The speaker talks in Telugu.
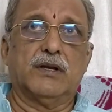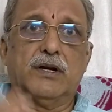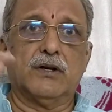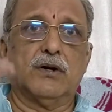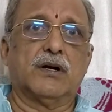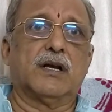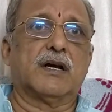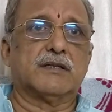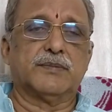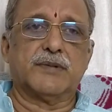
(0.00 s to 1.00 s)
ఏడు
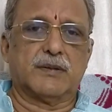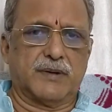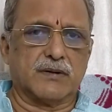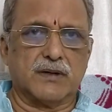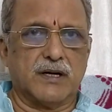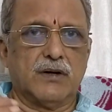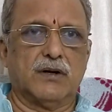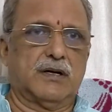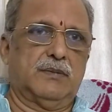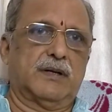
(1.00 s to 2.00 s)
లోకాలుగా చెప్తారు మనకు కూడా ఏడు
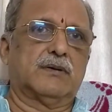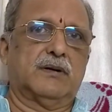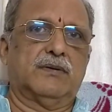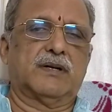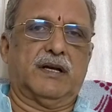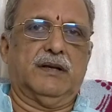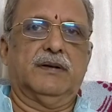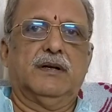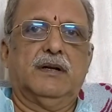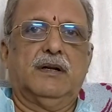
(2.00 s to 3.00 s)
లోకాలు మనకు కూడా ఉంటాయి
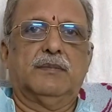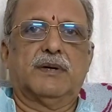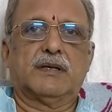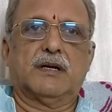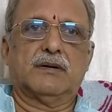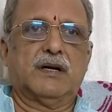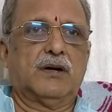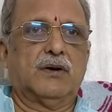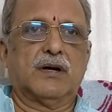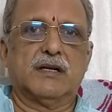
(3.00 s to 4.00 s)
మన దాంట్లో కూడా
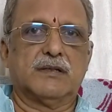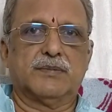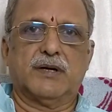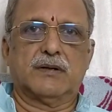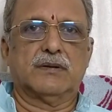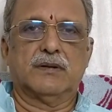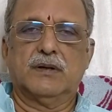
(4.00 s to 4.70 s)
ఏడు లోకాలు చెప్తారు